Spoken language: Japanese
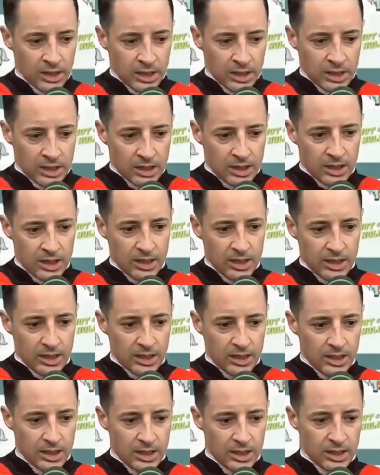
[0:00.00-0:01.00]

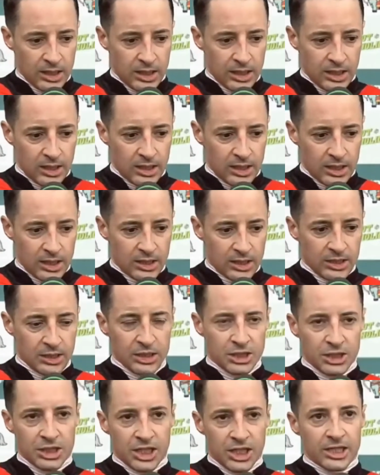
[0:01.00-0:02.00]
えー、気に
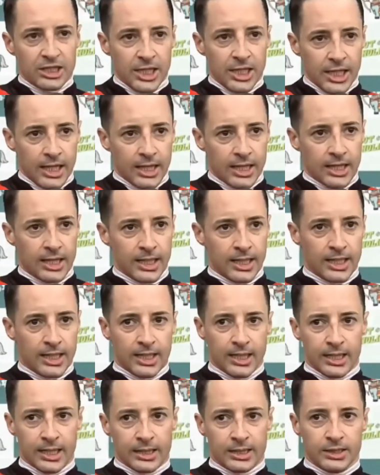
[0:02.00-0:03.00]
しないで、
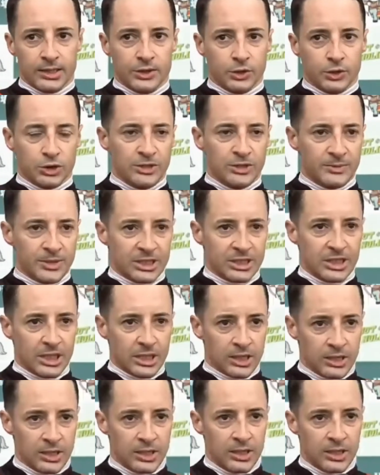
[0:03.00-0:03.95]
えー、騎乗しました。